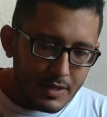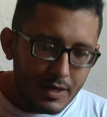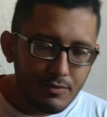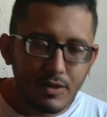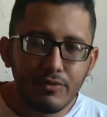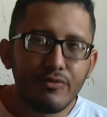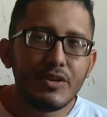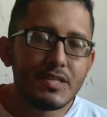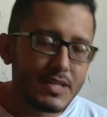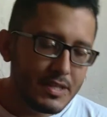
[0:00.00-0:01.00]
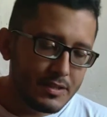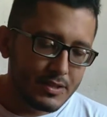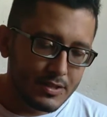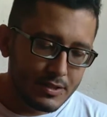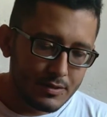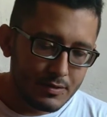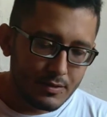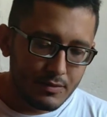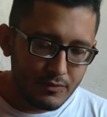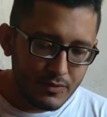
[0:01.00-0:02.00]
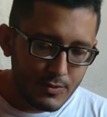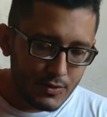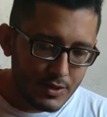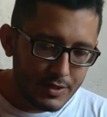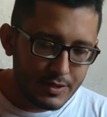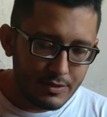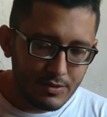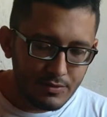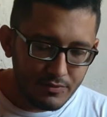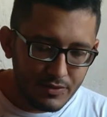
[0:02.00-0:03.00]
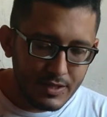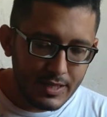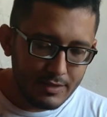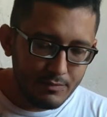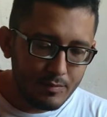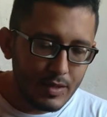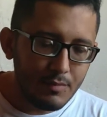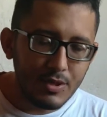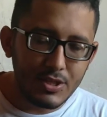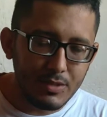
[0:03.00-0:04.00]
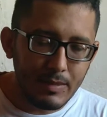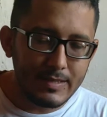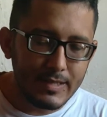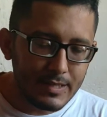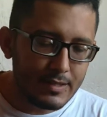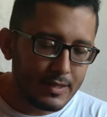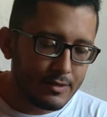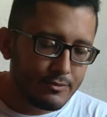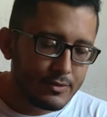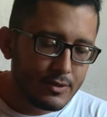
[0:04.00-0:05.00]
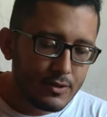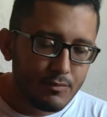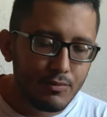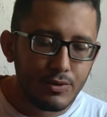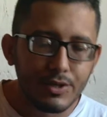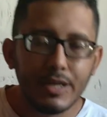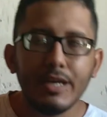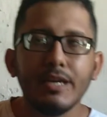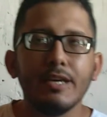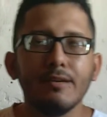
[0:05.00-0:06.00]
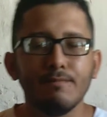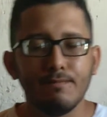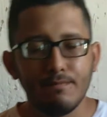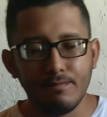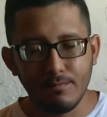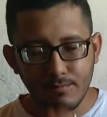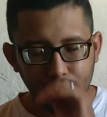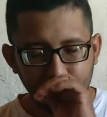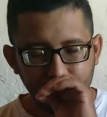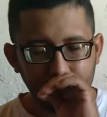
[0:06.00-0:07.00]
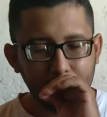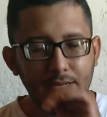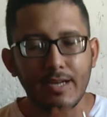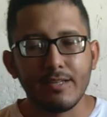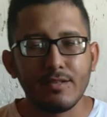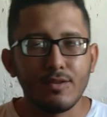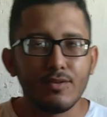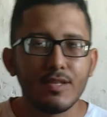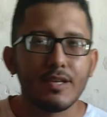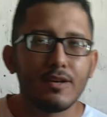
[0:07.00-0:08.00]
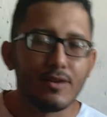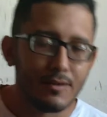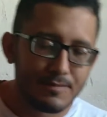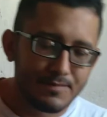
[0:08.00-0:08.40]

Eu não fiz ainda, gente. Eu não fiz outro canteiro ainda, não fiz nada. Nem mexi mais em canteiro. Porque... Ah, até só sei aqui agora.